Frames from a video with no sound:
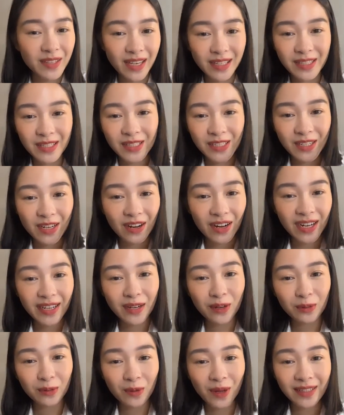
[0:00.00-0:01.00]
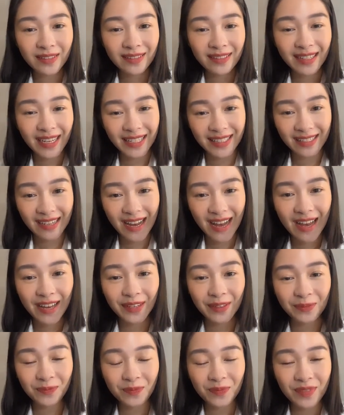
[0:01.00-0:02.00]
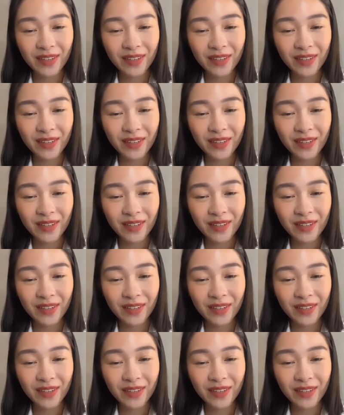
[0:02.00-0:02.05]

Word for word: nhật cho ngày đầu tuần, ngày thứ hai.